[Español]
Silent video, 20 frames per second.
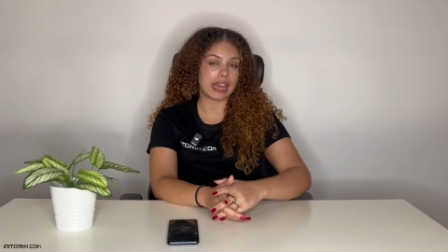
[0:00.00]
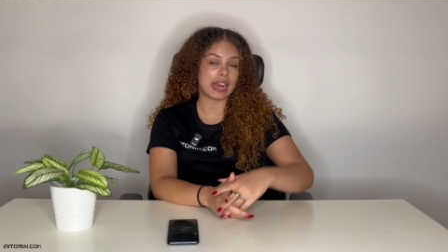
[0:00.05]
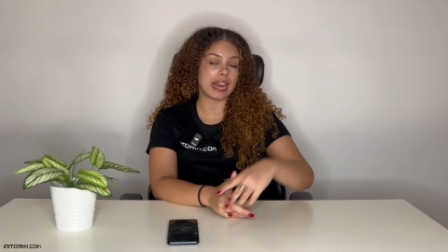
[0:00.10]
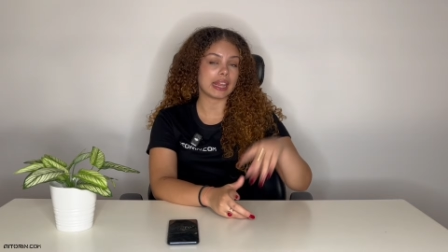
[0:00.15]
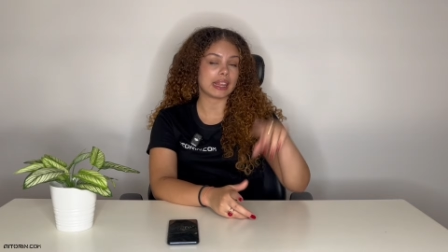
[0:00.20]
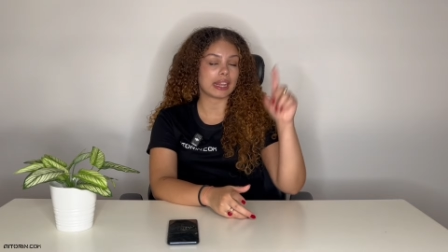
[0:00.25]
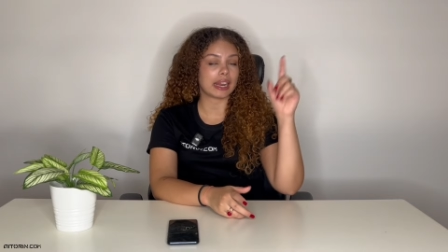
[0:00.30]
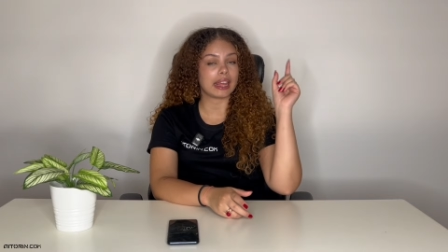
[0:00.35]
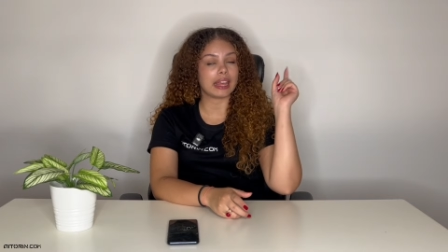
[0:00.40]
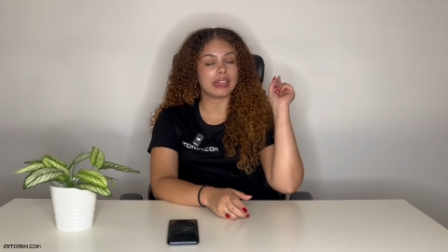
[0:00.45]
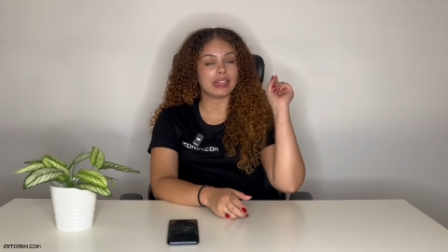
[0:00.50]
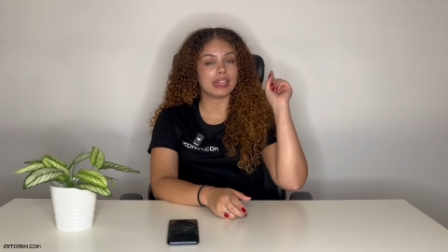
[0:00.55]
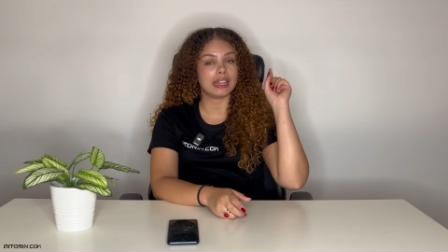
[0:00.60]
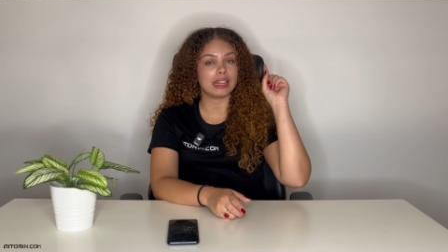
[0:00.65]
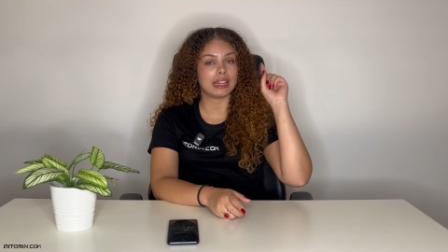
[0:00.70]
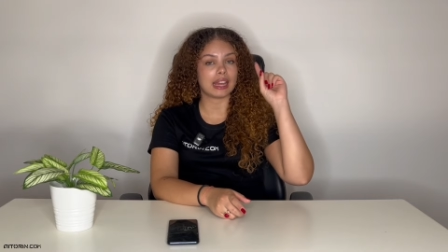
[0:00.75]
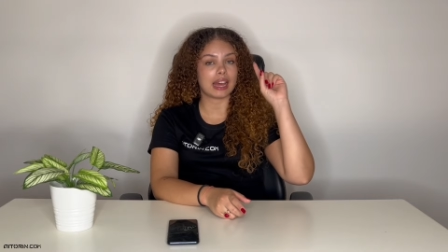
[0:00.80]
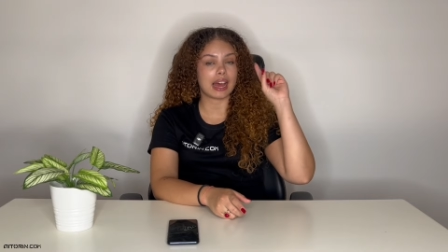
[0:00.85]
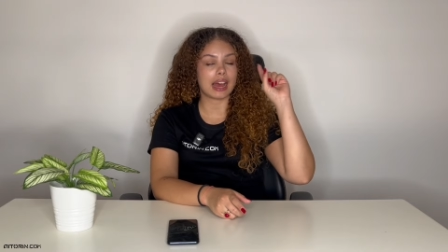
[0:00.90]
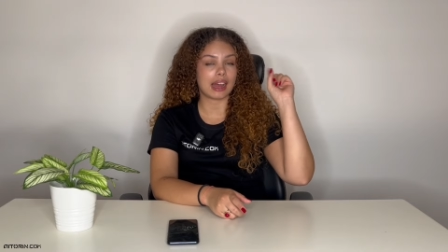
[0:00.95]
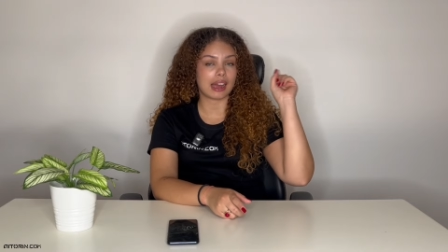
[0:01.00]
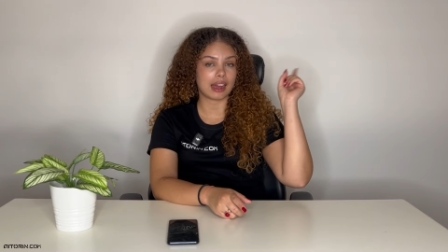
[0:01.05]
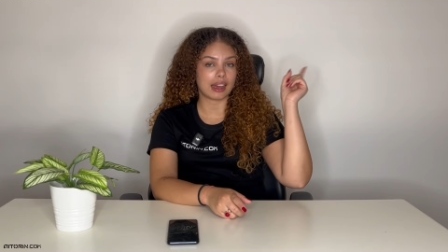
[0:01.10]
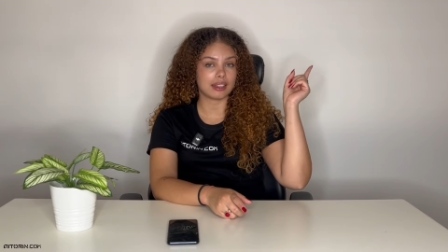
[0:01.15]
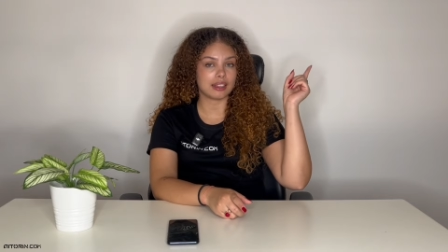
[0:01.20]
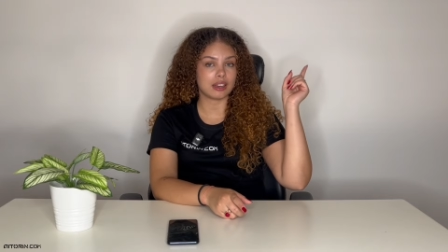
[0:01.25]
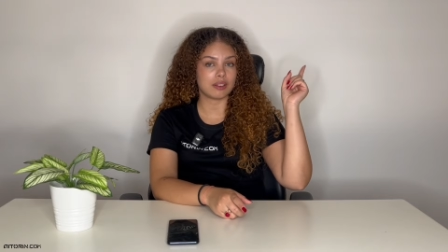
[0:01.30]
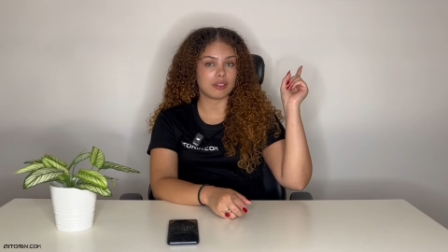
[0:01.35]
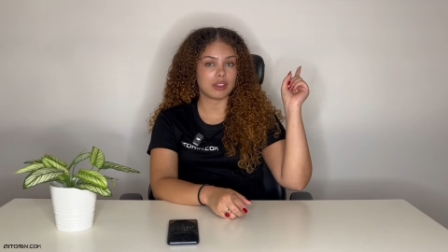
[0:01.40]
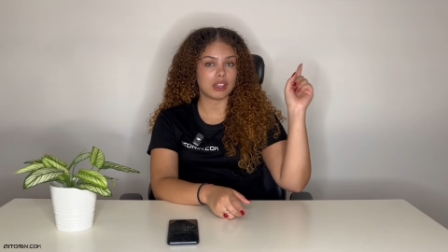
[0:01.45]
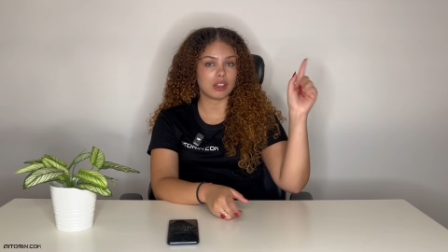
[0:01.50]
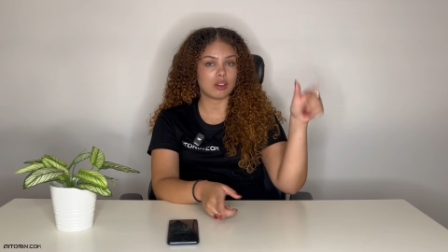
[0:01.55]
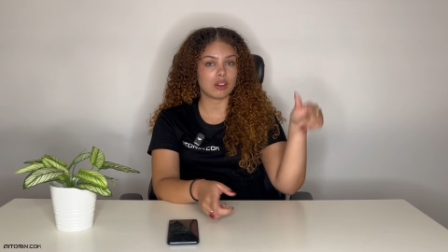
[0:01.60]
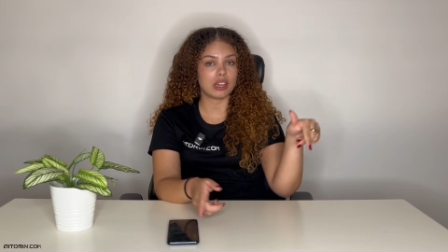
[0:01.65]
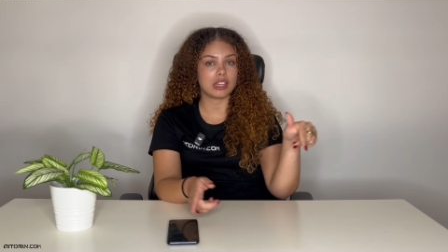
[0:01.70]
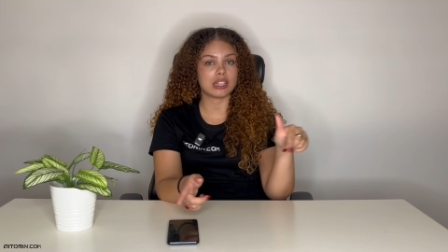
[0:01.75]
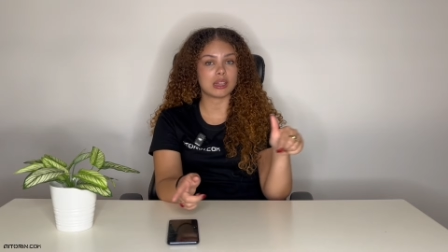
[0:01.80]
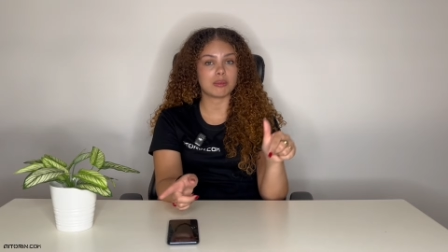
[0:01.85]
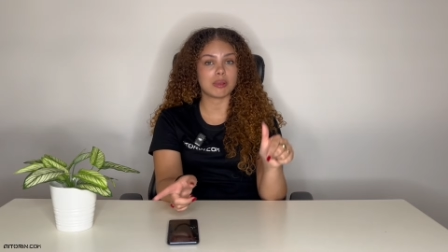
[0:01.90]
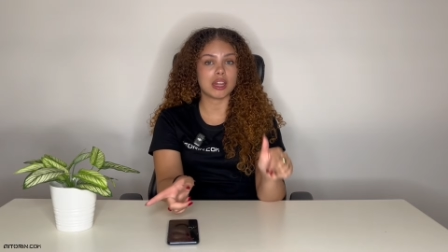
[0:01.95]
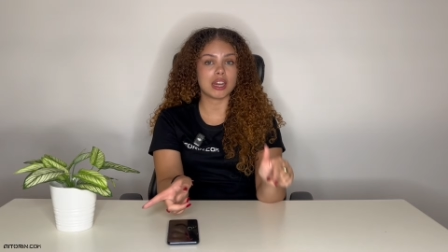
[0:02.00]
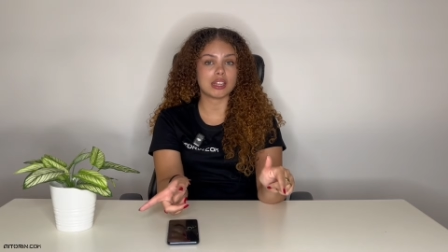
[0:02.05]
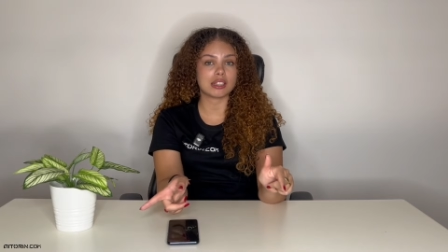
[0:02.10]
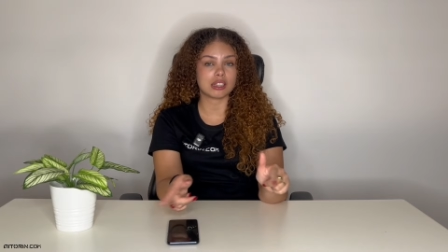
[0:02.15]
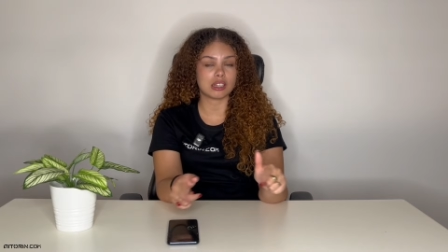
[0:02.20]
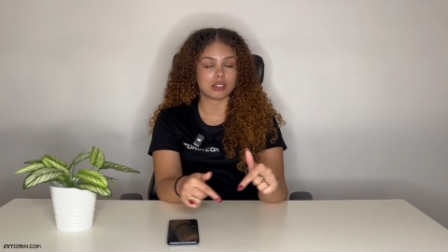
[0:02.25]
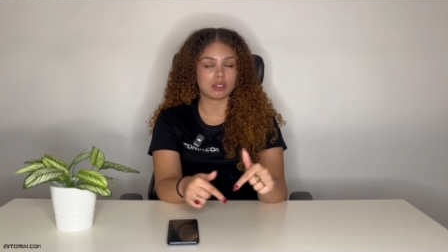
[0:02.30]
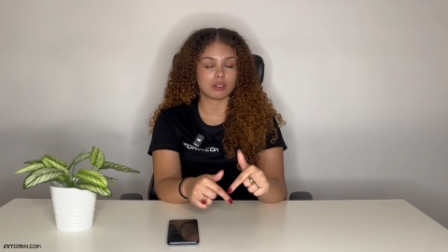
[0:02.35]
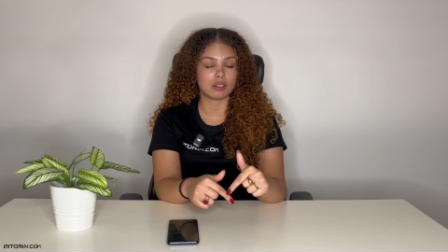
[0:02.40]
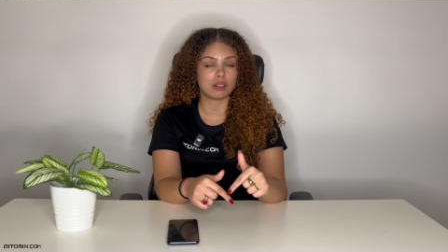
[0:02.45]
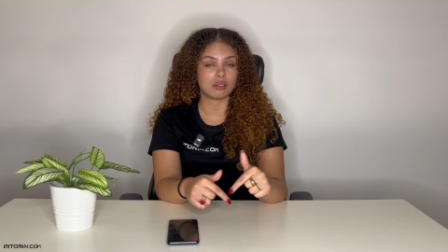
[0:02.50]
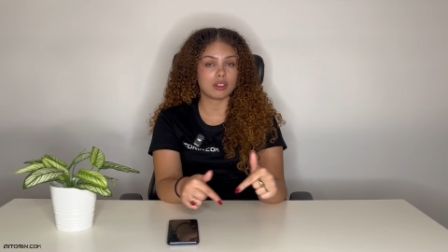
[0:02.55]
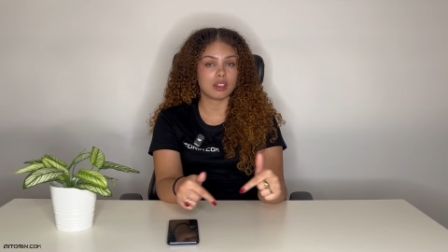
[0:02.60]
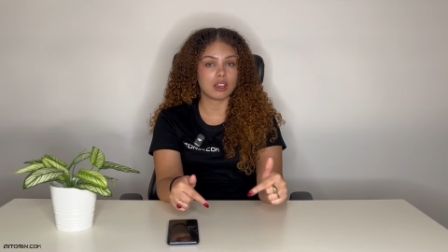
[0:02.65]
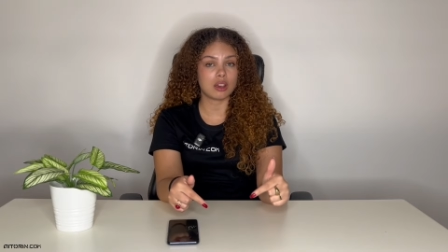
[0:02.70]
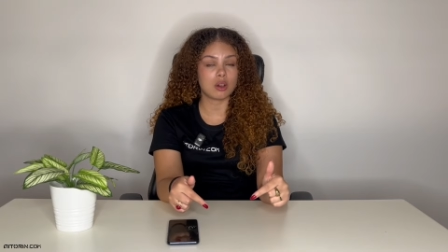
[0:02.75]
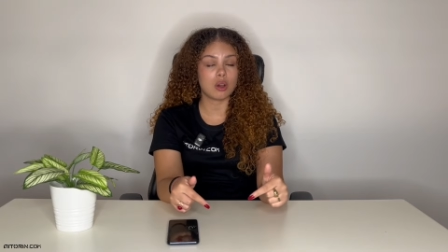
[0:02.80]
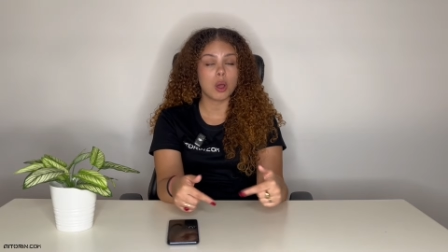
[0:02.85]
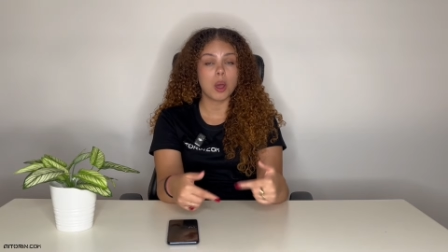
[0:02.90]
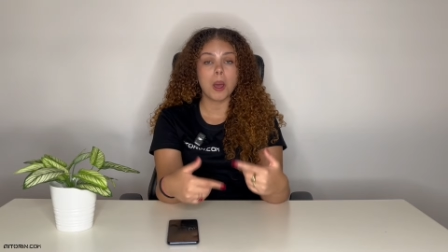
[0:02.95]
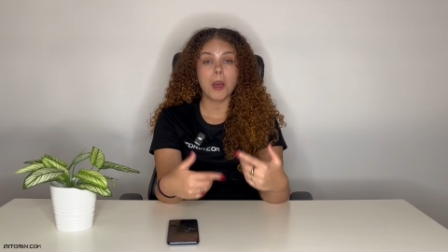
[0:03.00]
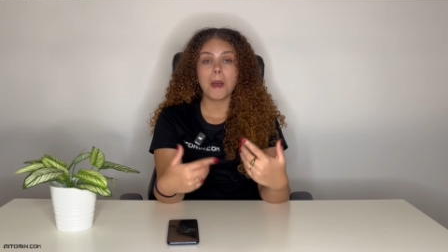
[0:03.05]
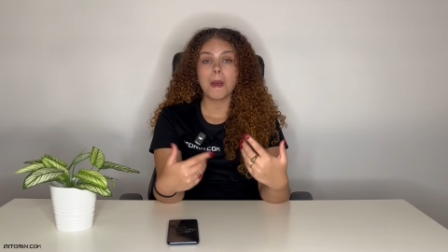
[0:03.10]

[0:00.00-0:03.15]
en la tarjetita acá del vídeo y también en la descripción del vídeo